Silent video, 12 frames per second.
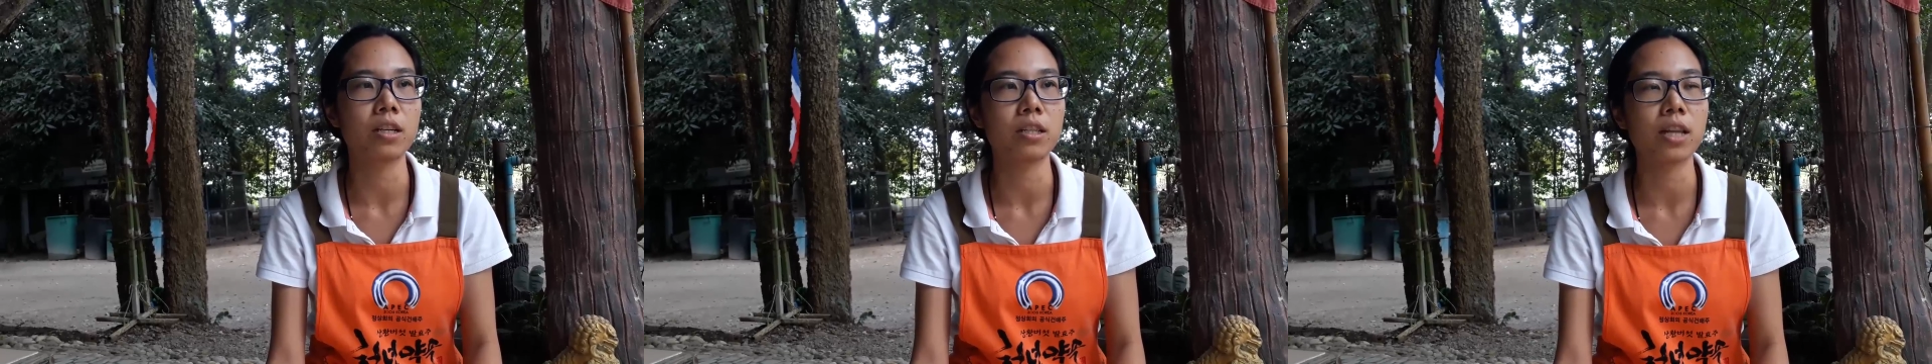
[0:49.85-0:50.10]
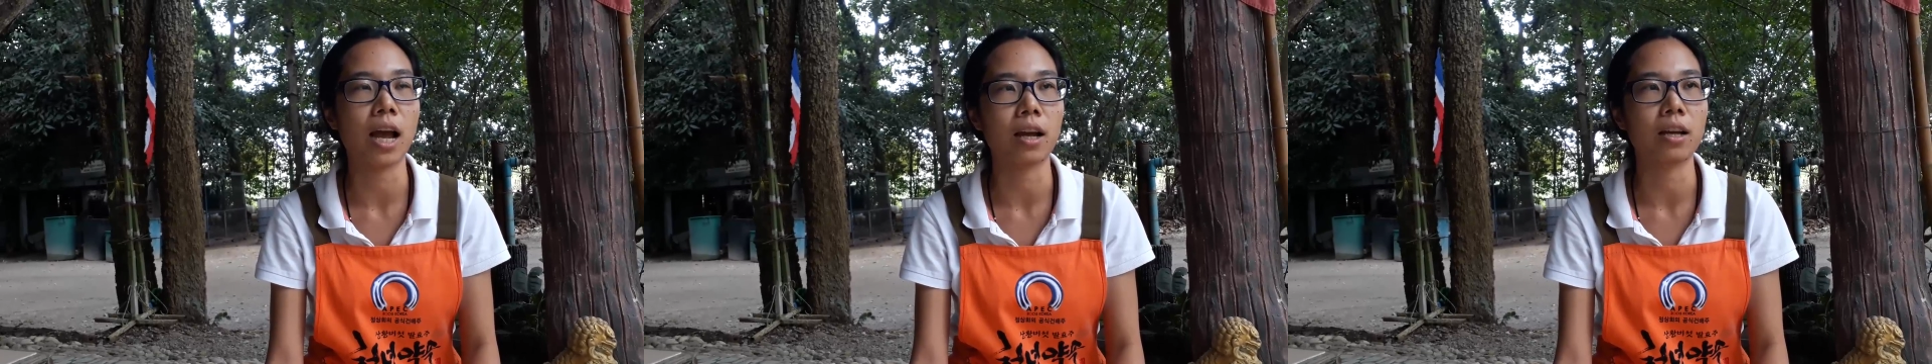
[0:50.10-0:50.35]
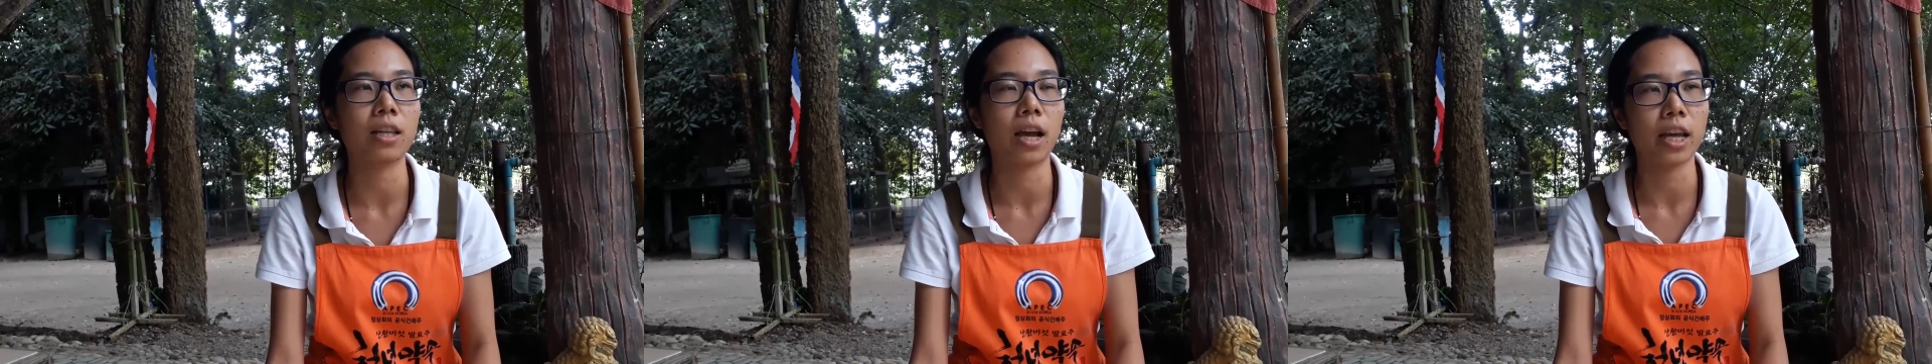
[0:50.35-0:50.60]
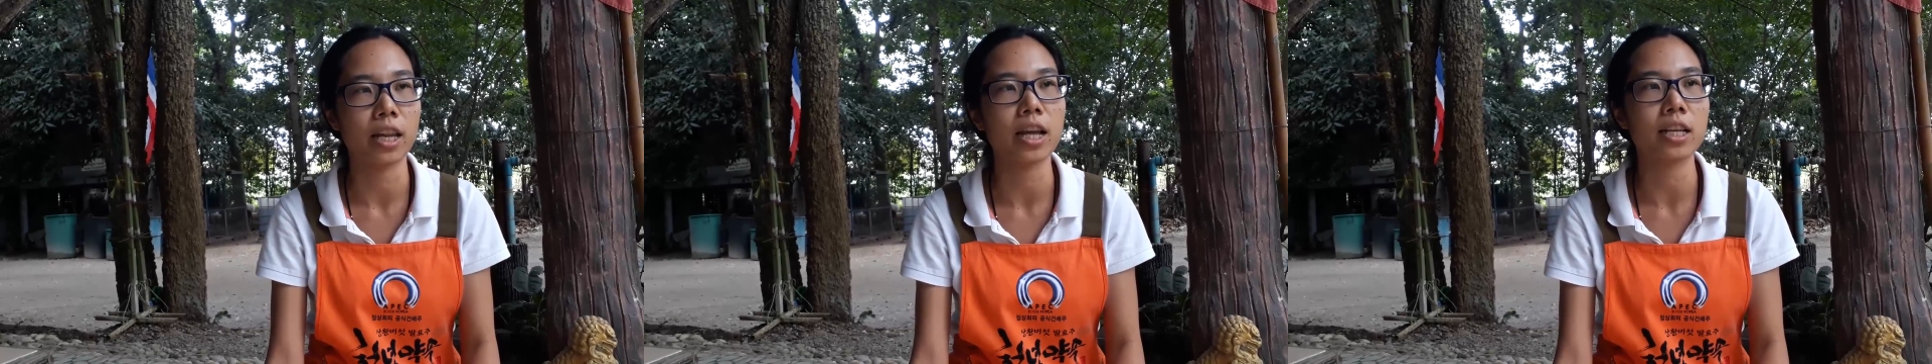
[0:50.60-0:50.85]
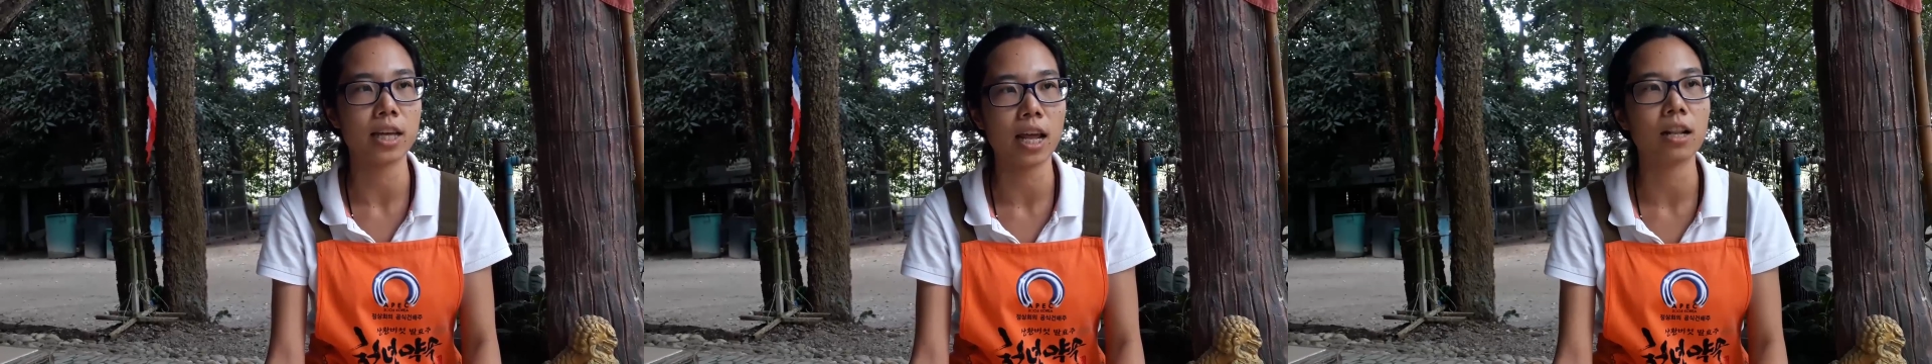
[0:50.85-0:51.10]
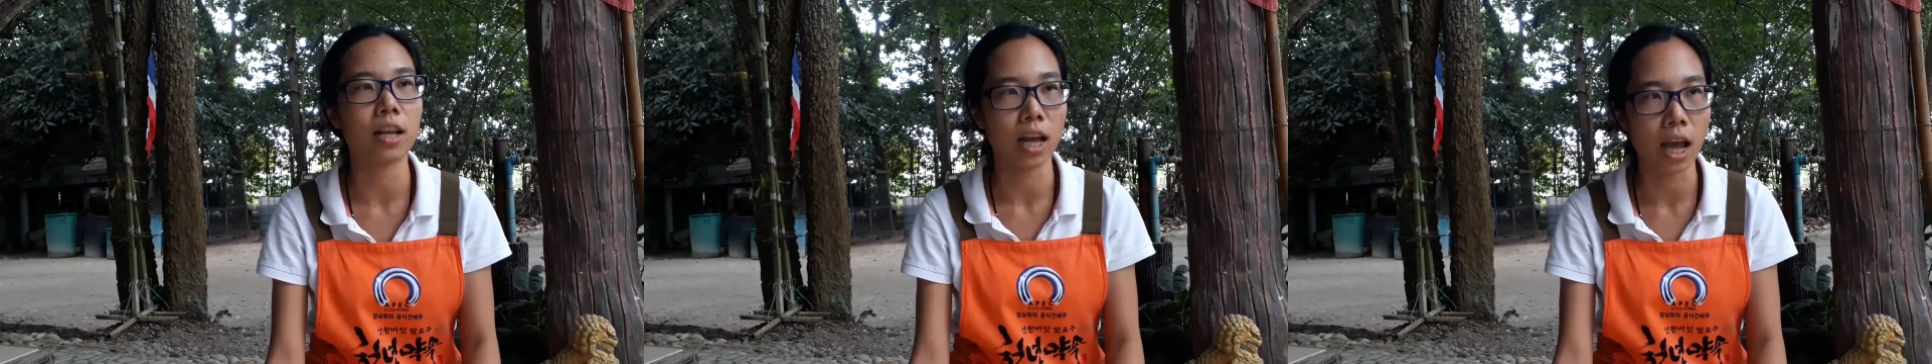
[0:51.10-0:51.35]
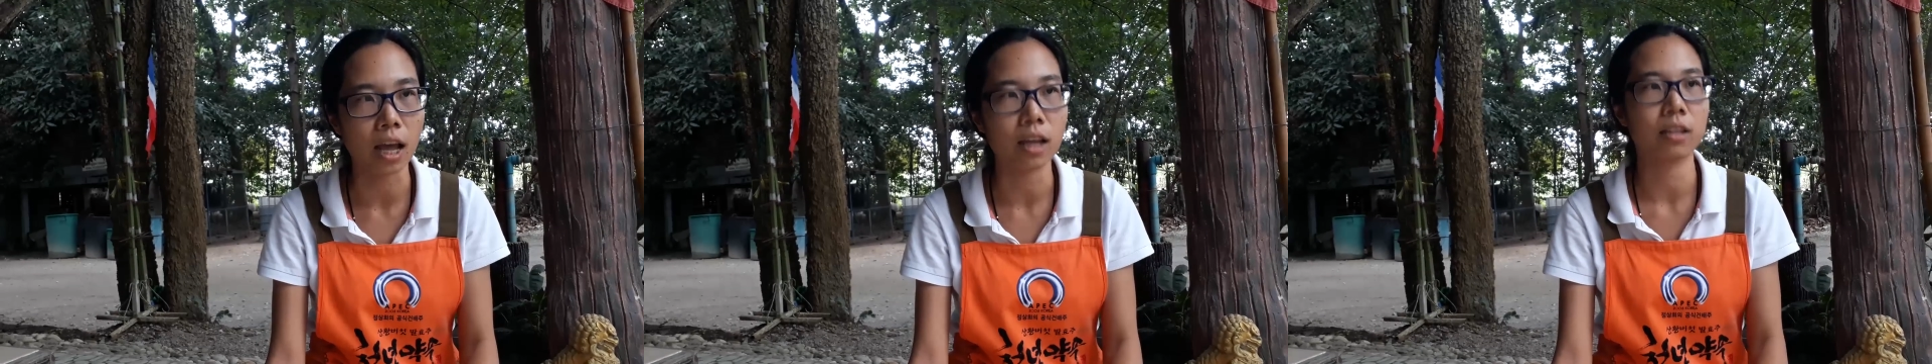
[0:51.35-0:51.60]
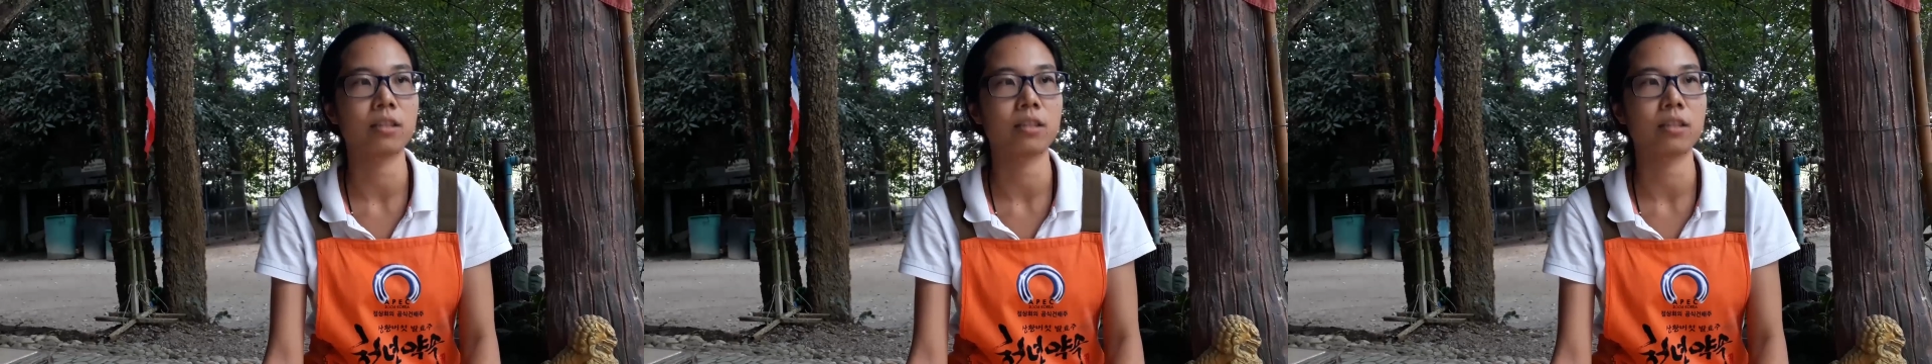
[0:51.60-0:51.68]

ขึ้นอย่างอย่างเห็นได้ชัดเลยค่ะ